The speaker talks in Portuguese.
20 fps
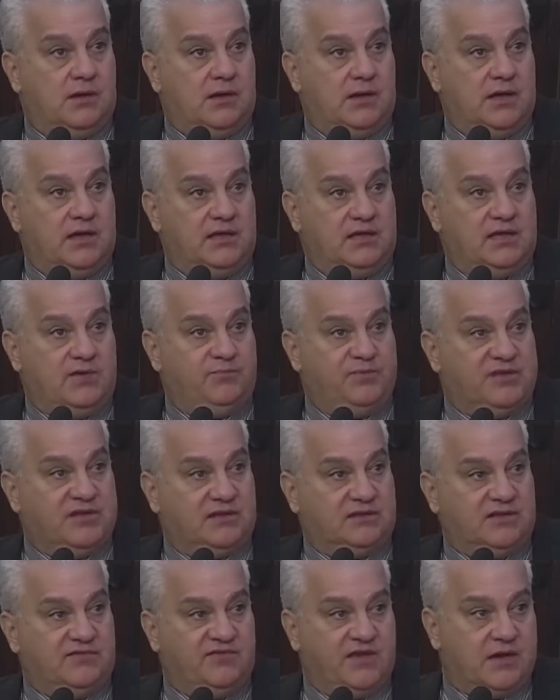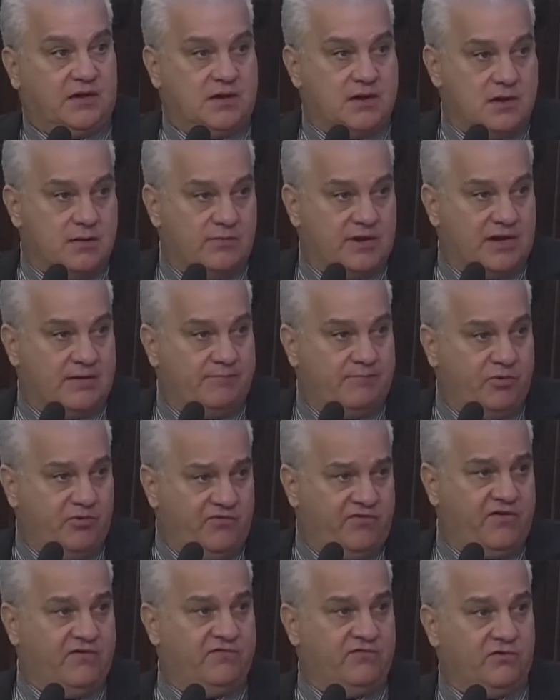a equipe da TV Câmara, por
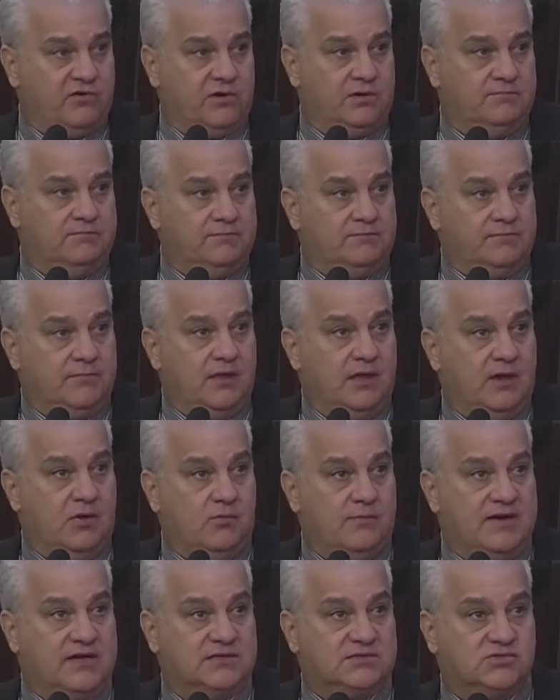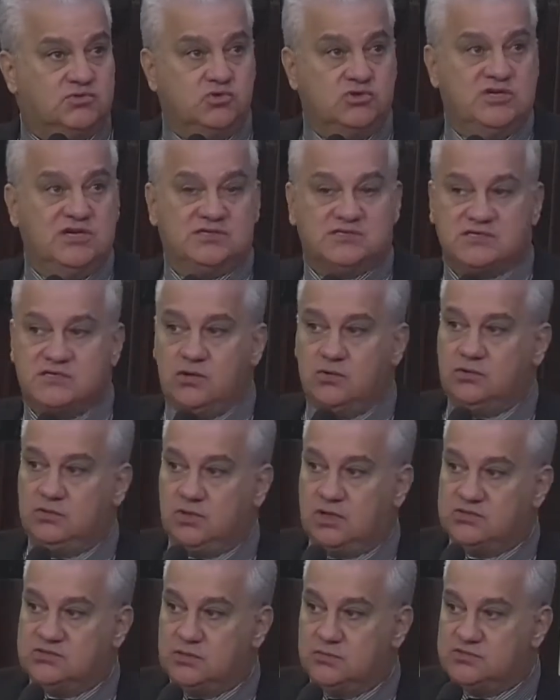favor, é uma sugestão que
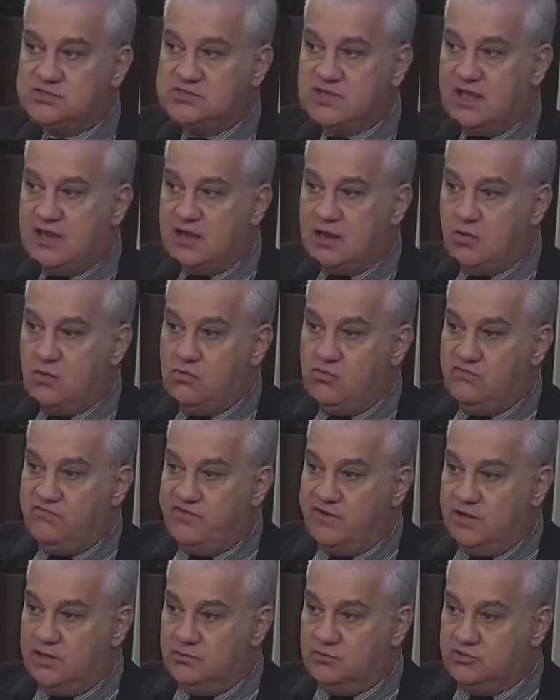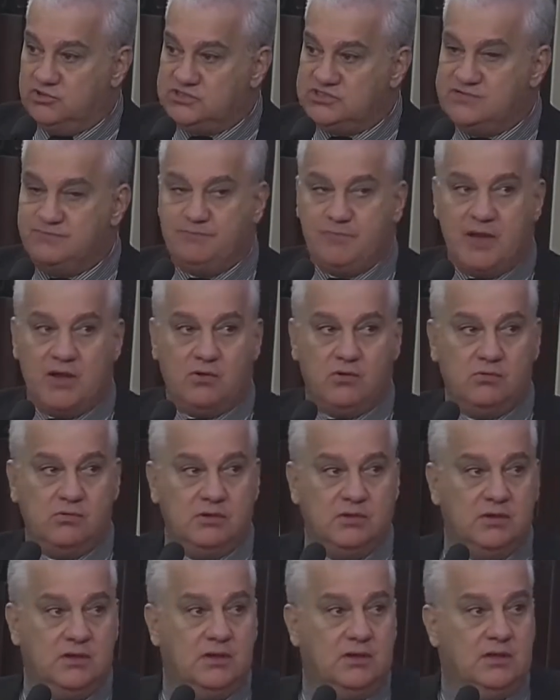nós vamos dar ao governo
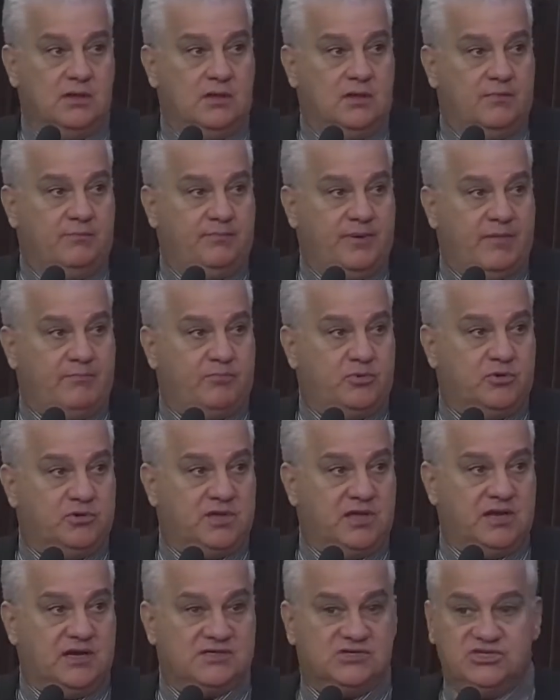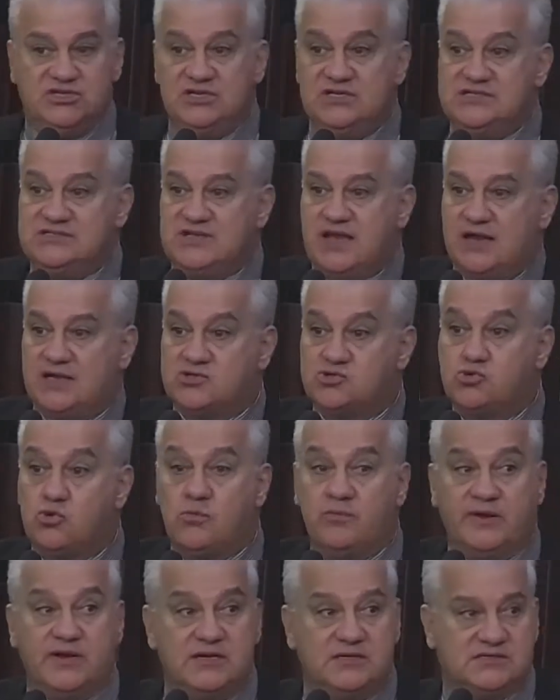municipal para poder agilizar as
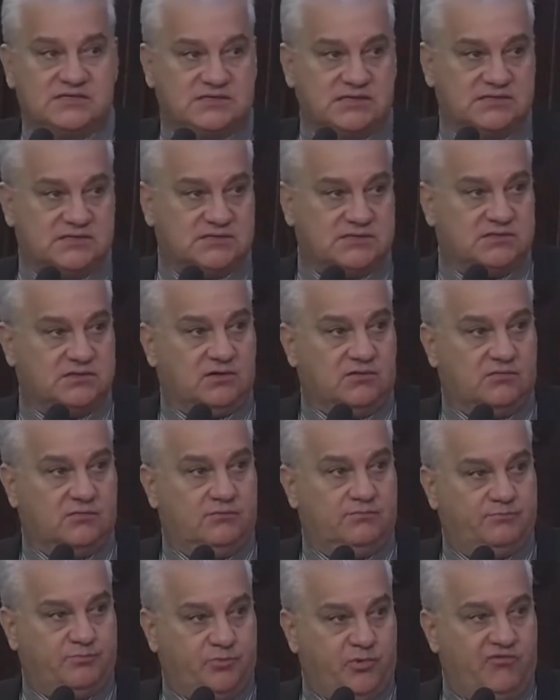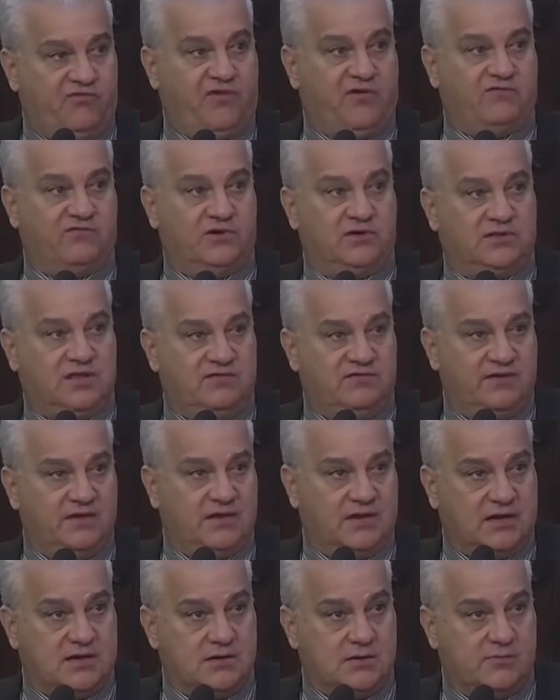cobranças. Então, por favor,
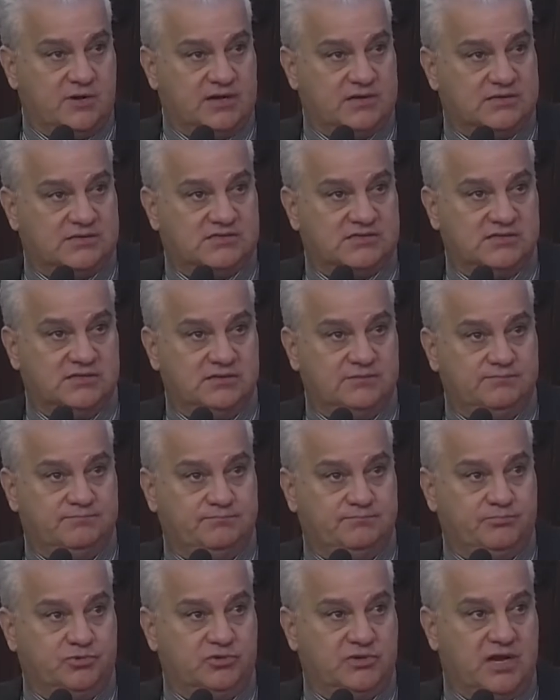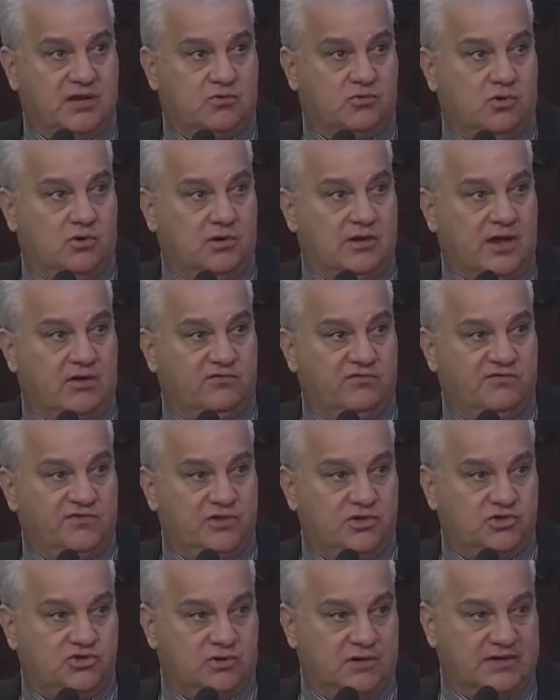TV Câmara, se puder colocar o
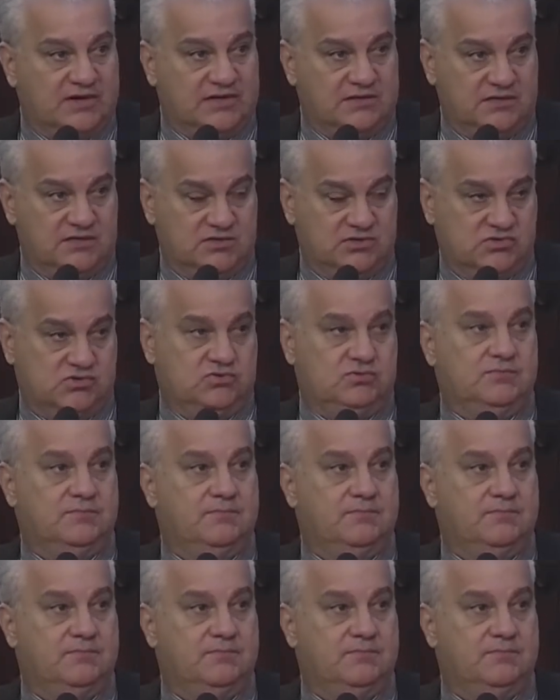vídeo, eu agradeço.